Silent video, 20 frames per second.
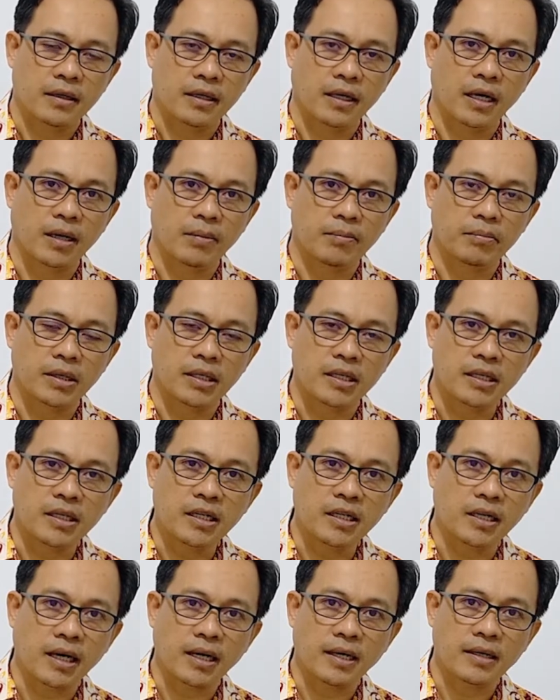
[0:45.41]
dalam
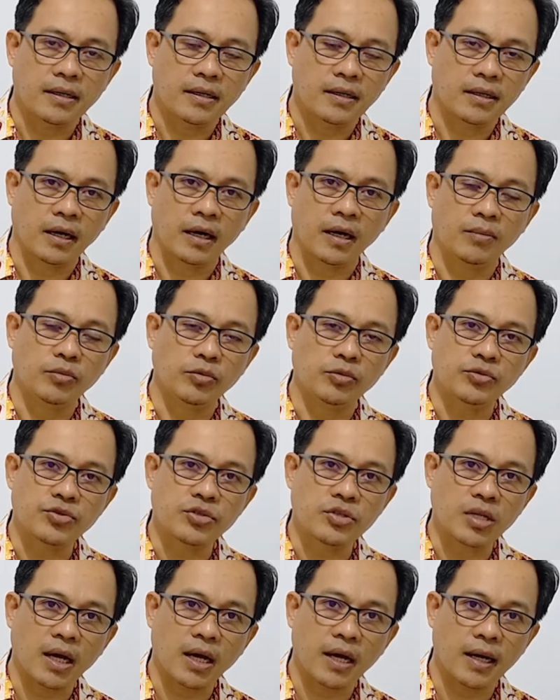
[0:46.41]
pendidikan, dalam
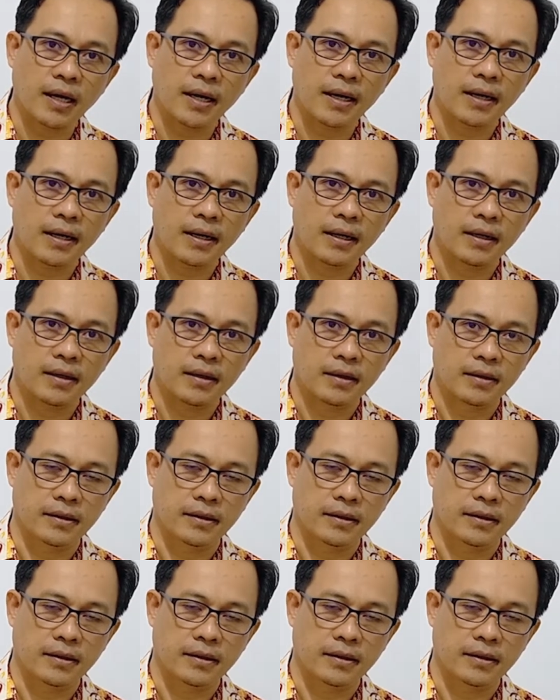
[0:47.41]
usaha,